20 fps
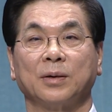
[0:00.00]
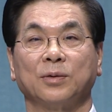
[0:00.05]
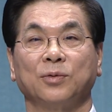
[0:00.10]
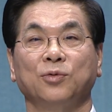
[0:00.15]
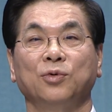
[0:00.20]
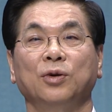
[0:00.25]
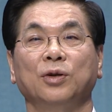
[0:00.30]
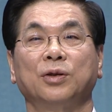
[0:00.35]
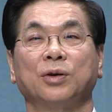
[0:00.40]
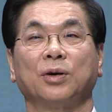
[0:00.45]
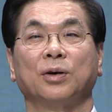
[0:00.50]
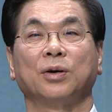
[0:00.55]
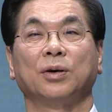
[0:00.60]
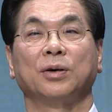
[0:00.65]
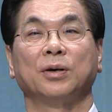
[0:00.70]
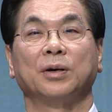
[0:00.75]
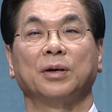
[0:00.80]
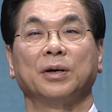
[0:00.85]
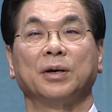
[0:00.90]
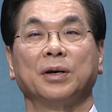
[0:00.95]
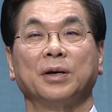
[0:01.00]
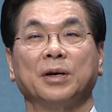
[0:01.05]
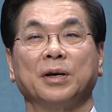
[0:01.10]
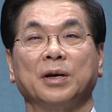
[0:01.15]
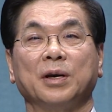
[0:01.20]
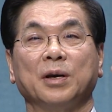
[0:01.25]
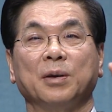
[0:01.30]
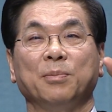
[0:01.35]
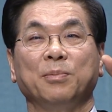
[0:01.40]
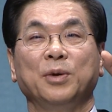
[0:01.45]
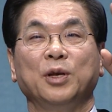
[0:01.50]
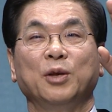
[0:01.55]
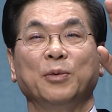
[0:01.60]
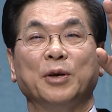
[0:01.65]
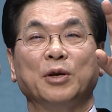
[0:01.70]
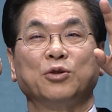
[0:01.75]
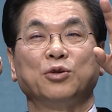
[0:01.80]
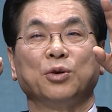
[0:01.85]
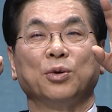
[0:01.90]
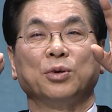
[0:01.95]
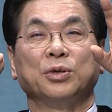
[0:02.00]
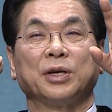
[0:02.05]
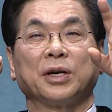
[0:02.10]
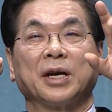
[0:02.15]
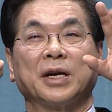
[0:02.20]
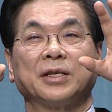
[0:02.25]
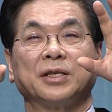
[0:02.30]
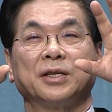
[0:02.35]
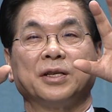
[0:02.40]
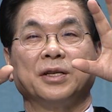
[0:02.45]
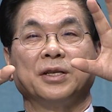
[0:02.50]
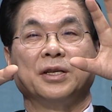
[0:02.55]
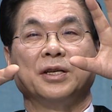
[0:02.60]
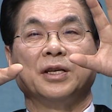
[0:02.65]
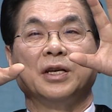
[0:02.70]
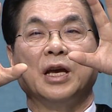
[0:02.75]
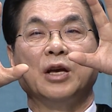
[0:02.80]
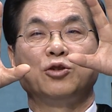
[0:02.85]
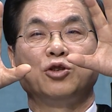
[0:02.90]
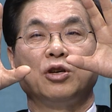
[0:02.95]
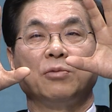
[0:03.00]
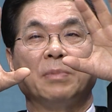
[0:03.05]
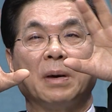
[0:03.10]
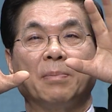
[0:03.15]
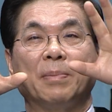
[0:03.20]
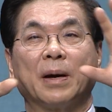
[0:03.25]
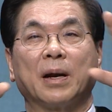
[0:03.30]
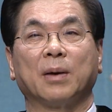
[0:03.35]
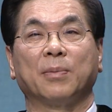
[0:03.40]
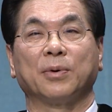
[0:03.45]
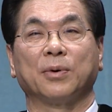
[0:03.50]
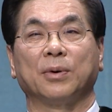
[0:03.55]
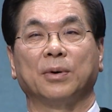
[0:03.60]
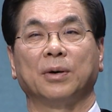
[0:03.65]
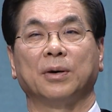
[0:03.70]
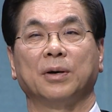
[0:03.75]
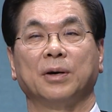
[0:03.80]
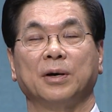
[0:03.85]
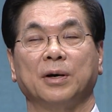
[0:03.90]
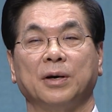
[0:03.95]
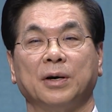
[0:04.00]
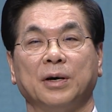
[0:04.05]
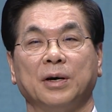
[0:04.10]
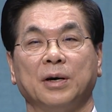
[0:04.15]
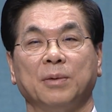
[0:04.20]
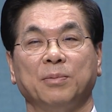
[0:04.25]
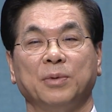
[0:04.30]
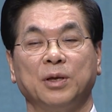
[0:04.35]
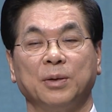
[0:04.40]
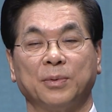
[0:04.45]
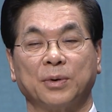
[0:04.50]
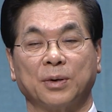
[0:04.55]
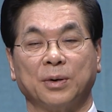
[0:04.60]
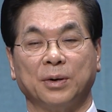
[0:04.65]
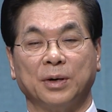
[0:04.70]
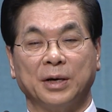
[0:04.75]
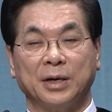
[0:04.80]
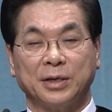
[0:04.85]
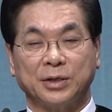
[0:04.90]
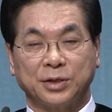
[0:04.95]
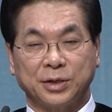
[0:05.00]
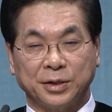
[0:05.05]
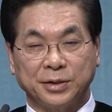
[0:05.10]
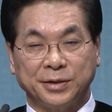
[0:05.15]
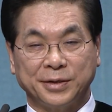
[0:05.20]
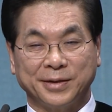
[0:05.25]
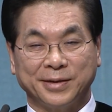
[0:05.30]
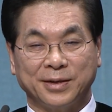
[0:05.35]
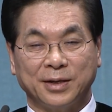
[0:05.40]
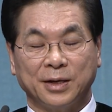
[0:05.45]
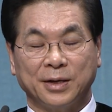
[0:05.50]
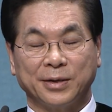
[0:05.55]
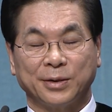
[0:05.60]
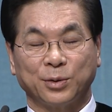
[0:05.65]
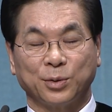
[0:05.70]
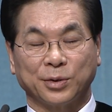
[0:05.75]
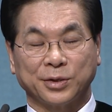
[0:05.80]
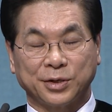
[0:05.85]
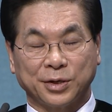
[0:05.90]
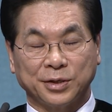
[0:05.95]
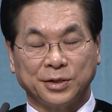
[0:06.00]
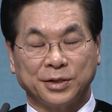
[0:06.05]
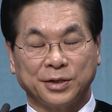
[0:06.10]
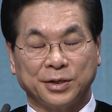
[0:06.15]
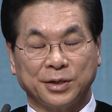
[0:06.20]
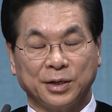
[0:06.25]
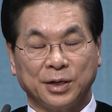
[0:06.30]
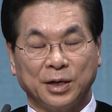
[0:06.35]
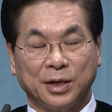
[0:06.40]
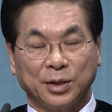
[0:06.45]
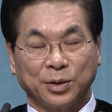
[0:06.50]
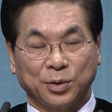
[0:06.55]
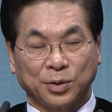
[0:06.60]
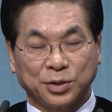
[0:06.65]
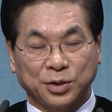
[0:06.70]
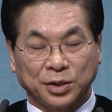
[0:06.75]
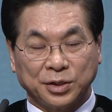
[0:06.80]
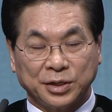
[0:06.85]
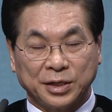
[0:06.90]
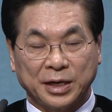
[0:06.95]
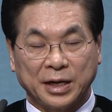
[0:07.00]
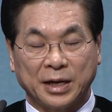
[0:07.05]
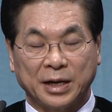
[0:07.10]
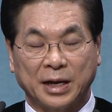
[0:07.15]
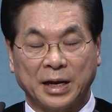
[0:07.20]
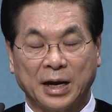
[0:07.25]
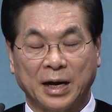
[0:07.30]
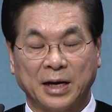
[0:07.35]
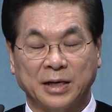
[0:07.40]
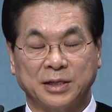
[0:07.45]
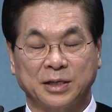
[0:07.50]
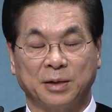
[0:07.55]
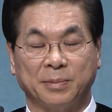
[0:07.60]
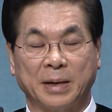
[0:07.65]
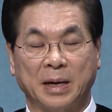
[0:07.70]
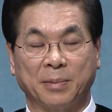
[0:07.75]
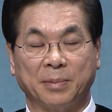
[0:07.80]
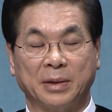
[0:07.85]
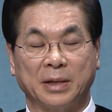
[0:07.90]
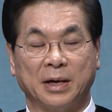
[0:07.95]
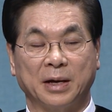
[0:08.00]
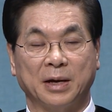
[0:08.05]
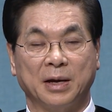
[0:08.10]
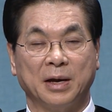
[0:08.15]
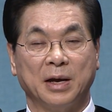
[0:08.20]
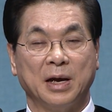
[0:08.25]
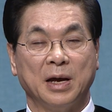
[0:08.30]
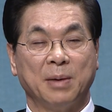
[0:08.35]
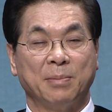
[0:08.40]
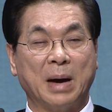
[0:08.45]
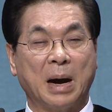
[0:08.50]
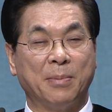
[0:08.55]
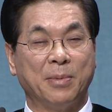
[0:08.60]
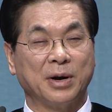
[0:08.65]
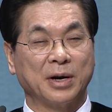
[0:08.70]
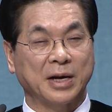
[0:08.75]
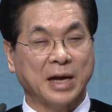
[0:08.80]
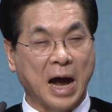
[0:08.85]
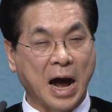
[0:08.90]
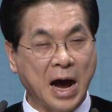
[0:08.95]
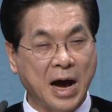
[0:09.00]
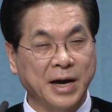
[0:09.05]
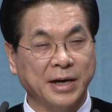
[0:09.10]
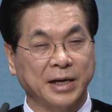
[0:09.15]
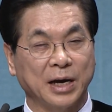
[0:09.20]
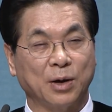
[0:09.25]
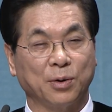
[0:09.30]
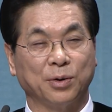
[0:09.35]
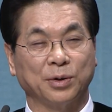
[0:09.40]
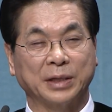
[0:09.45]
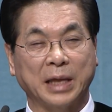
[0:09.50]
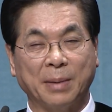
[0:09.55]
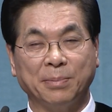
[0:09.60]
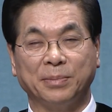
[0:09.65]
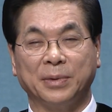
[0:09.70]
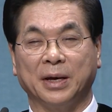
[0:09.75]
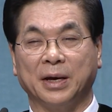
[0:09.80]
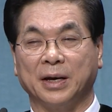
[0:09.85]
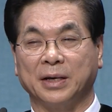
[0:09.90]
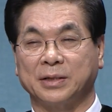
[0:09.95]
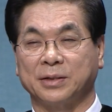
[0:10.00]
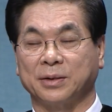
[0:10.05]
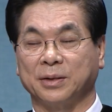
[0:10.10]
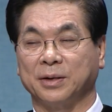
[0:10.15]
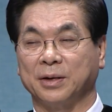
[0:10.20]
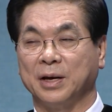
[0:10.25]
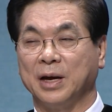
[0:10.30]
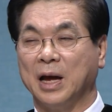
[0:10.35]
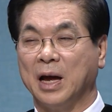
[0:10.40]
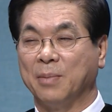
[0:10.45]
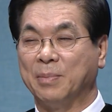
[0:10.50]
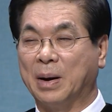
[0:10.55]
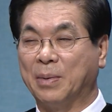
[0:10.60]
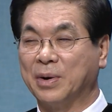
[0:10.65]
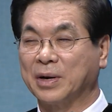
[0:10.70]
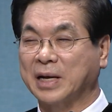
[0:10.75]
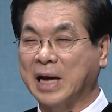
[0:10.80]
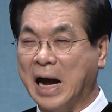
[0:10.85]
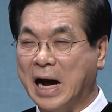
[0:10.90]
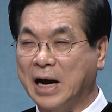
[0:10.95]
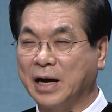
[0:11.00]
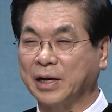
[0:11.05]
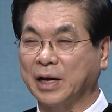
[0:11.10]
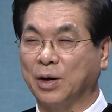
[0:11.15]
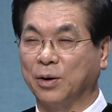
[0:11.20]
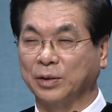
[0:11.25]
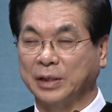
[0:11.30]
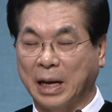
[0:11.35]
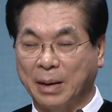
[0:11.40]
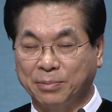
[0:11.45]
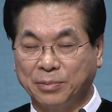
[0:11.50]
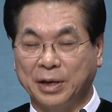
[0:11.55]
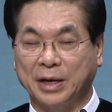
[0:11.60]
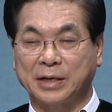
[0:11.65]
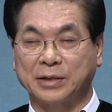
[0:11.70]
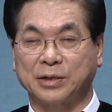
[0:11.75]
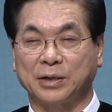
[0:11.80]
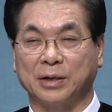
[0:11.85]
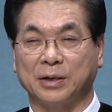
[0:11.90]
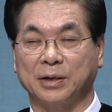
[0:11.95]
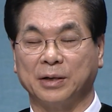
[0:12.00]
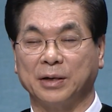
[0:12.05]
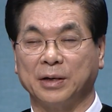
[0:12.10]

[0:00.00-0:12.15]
눈을 들어 믿음의 주에 온전케 하시는 예수님만 바라보고 믿음으로 전진 또 전진 또 전진해 나가시기 바랍니다. 마음을 강하게 하고 담대해서 마음을 강하게 하고 담대해서